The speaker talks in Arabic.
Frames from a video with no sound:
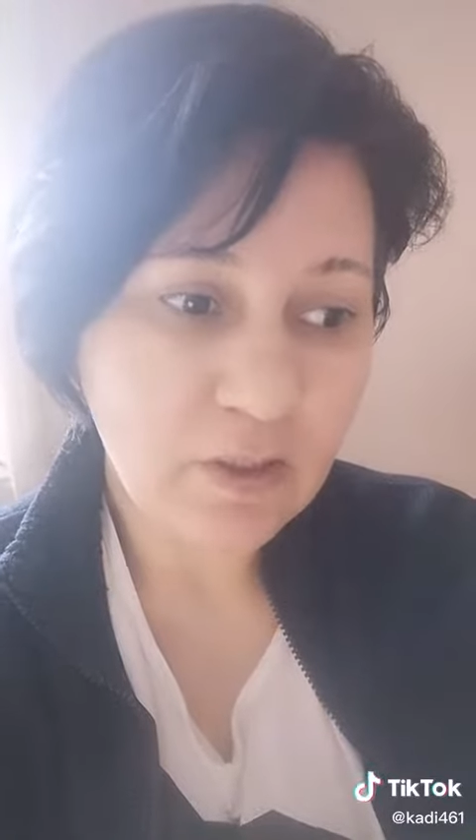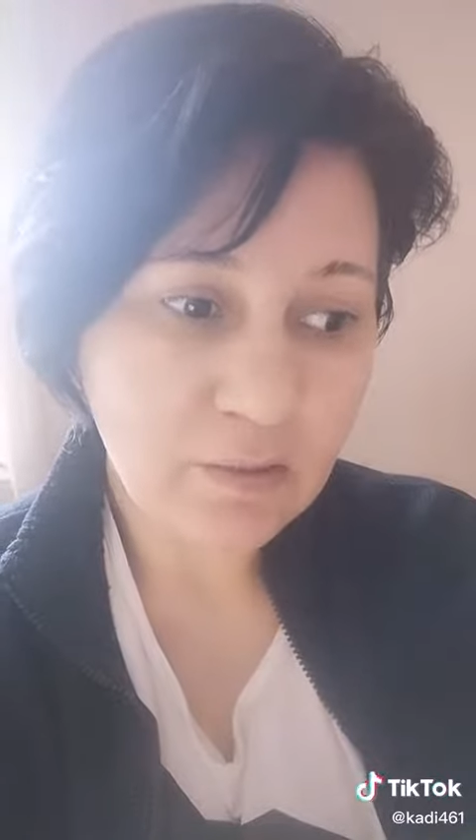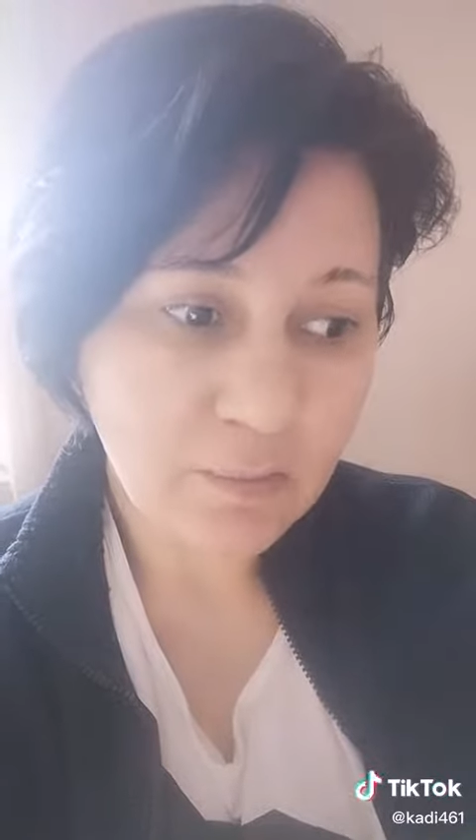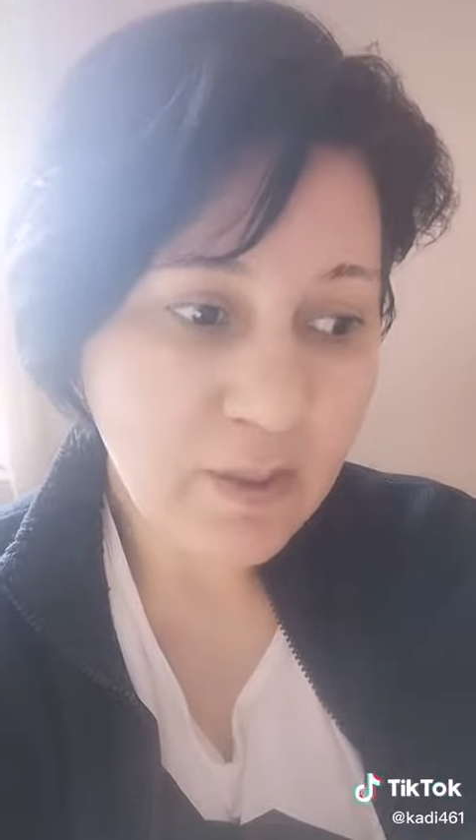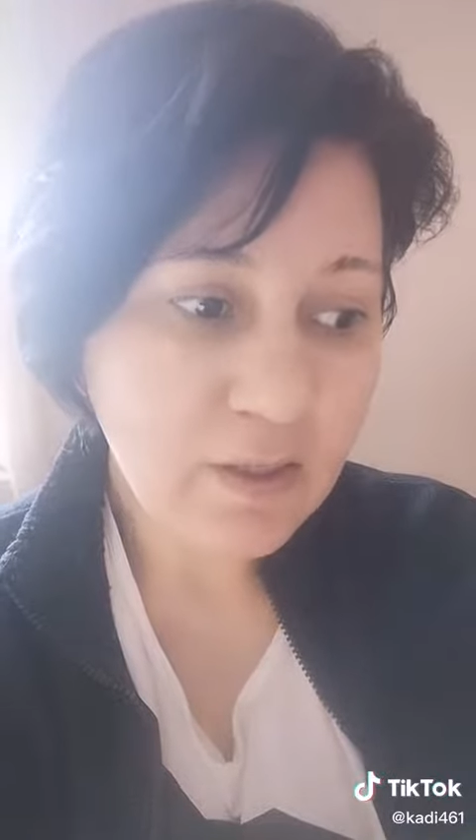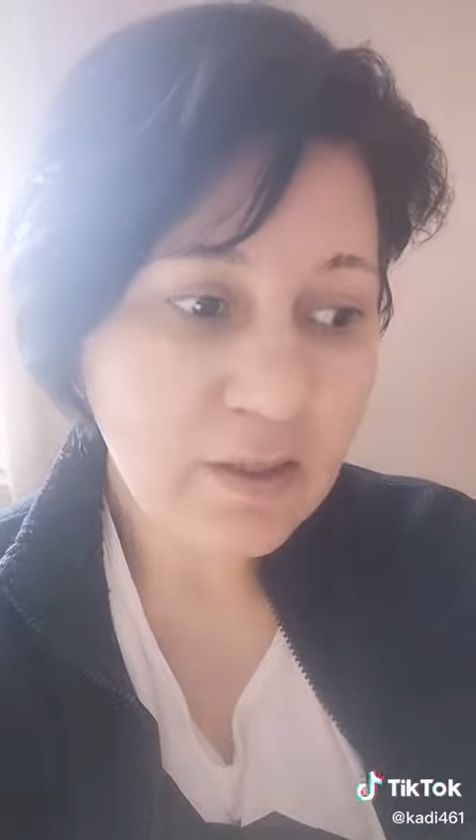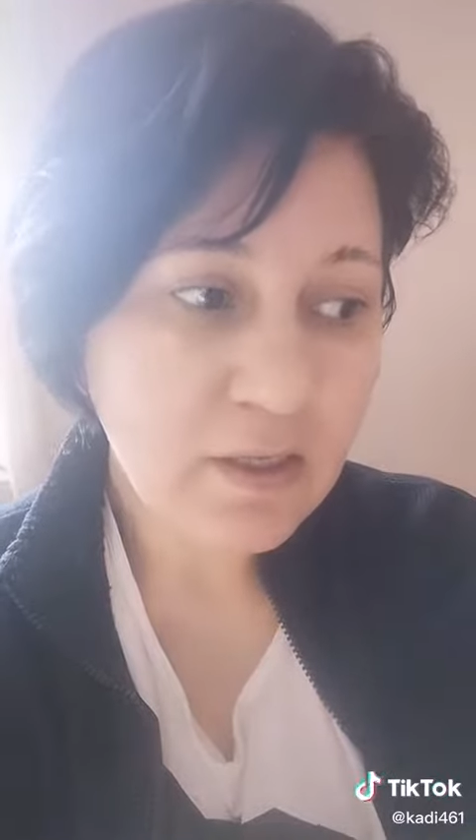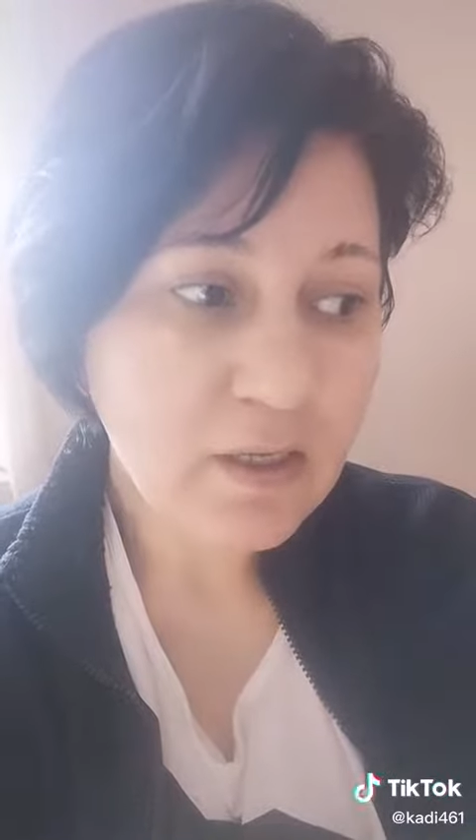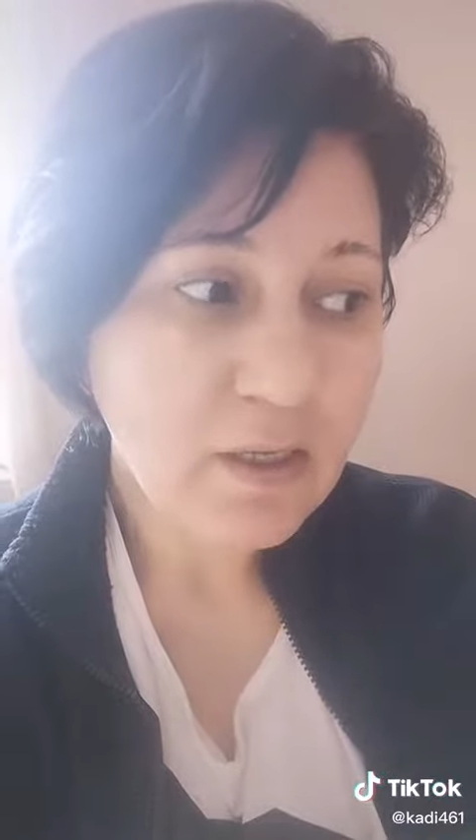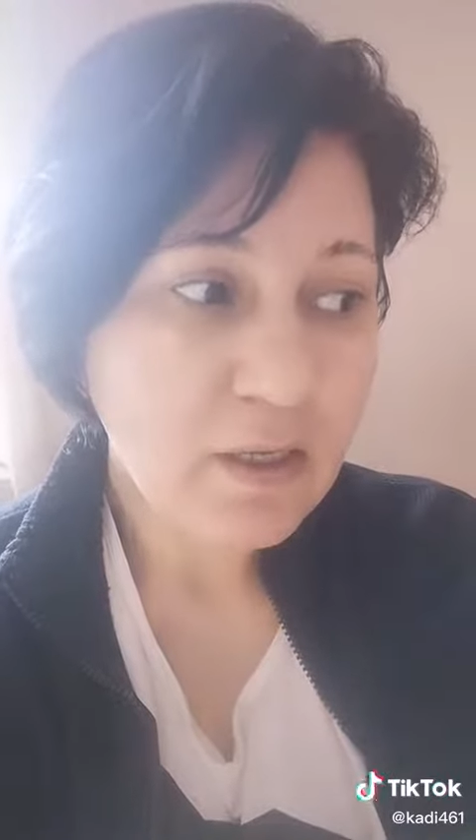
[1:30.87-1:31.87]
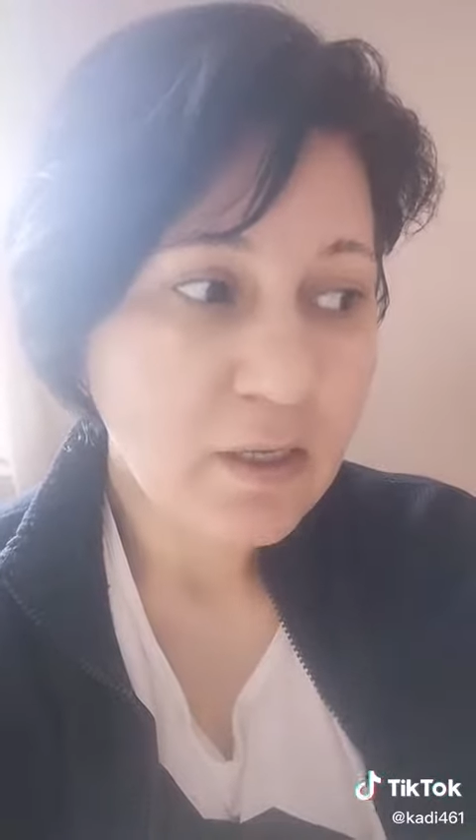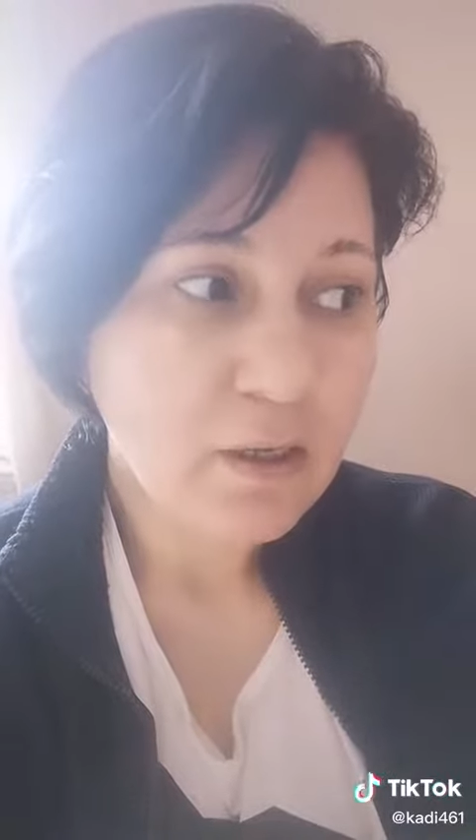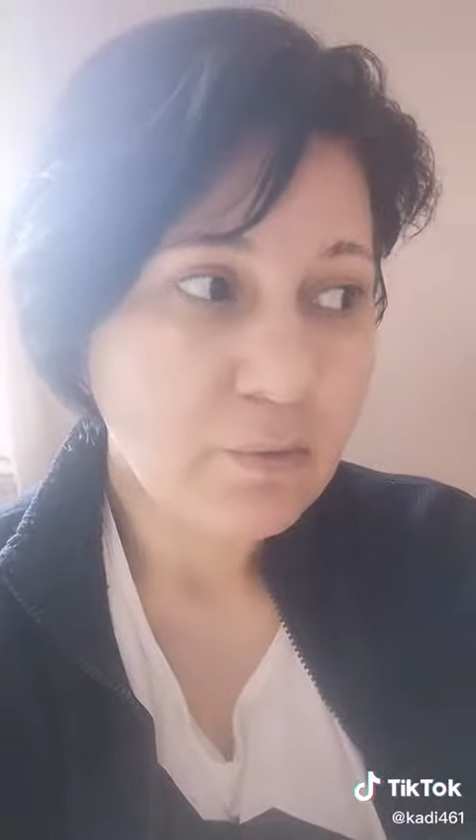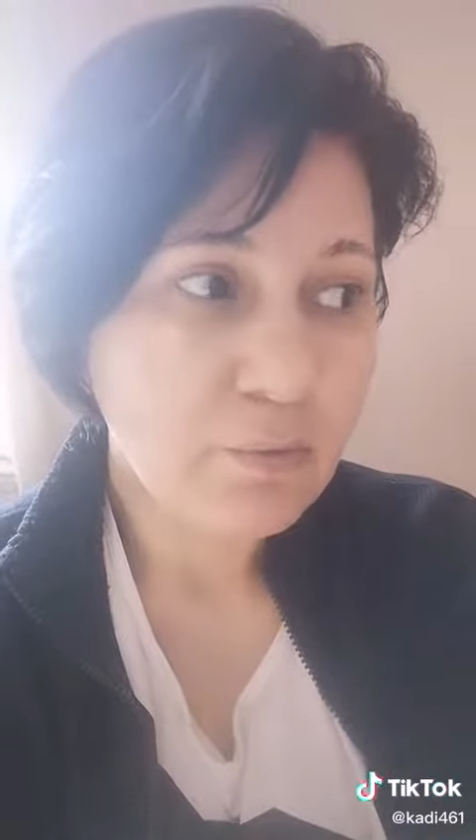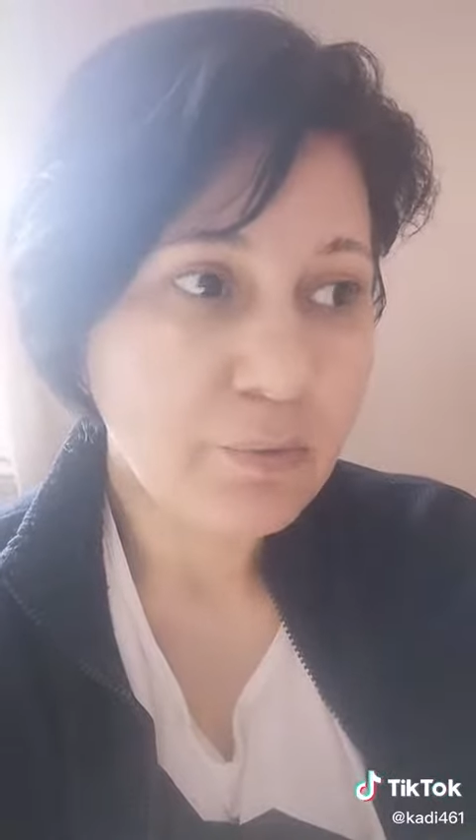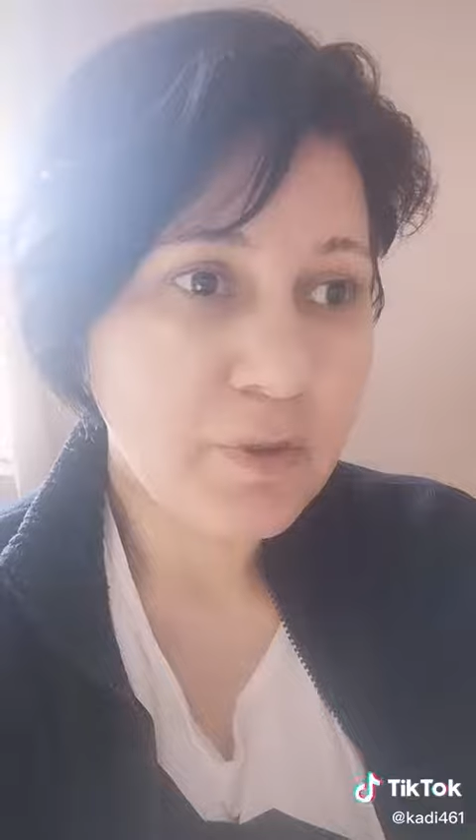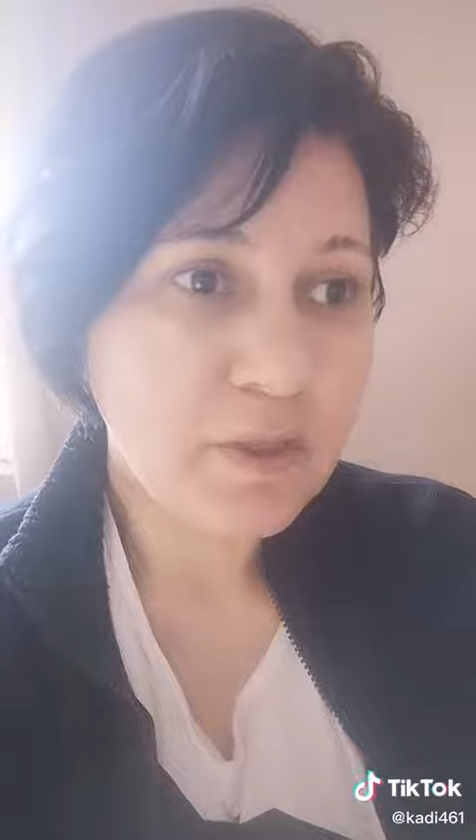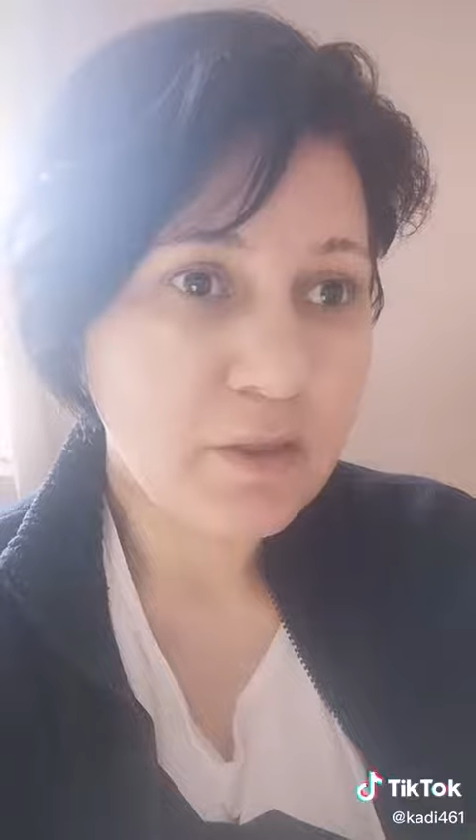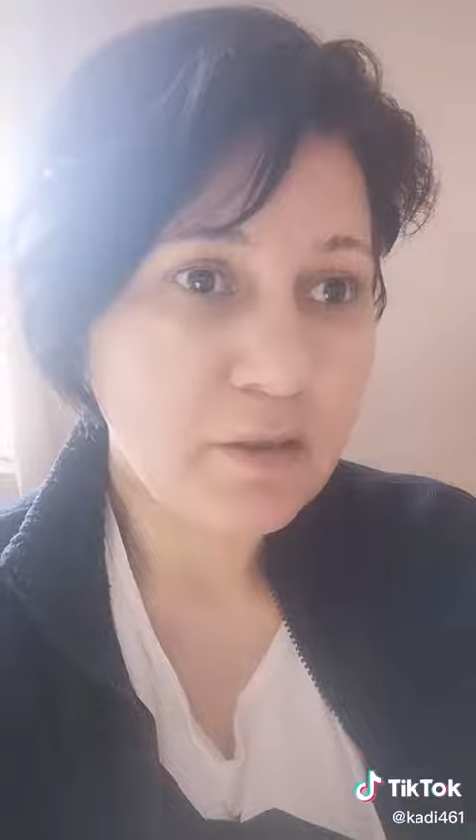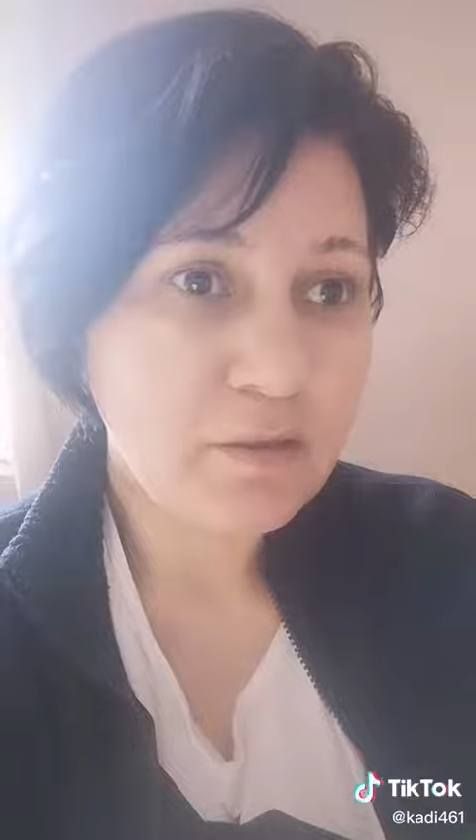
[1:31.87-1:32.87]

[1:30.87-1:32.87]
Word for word: المال ممكن